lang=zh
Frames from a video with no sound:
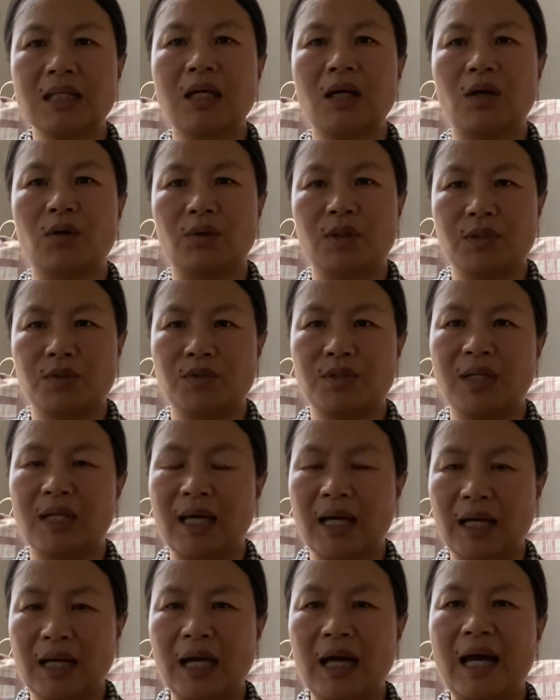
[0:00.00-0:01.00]
口的，就是
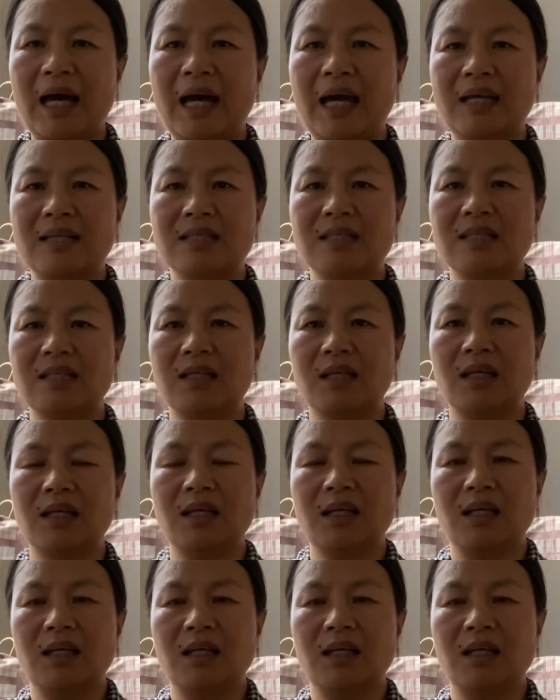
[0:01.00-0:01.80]
两个孩子，